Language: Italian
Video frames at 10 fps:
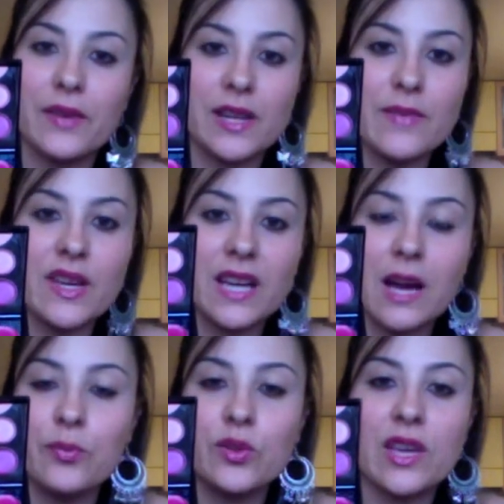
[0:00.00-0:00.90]
i vari make
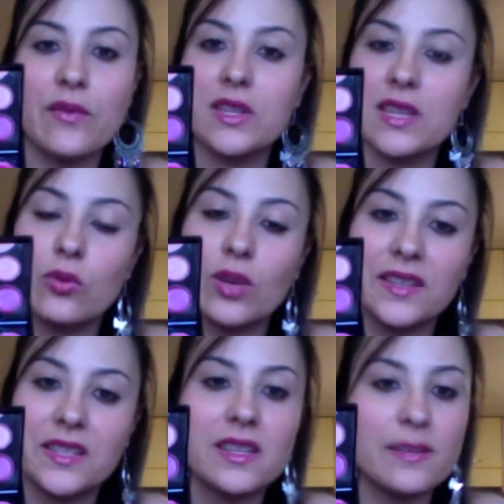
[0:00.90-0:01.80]
up che avete in
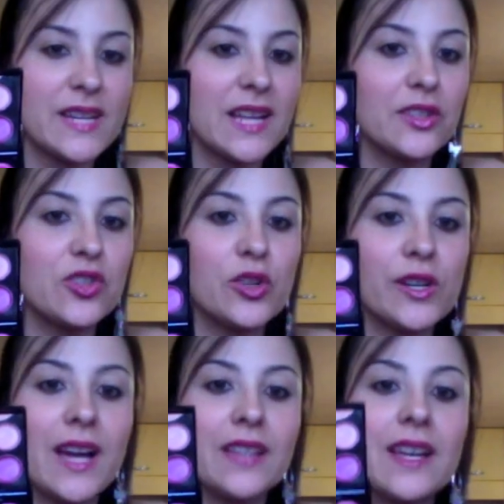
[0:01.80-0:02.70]
quella determinata
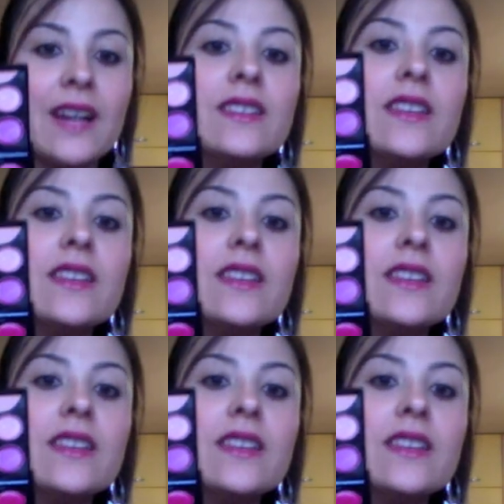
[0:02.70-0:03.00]
giornata.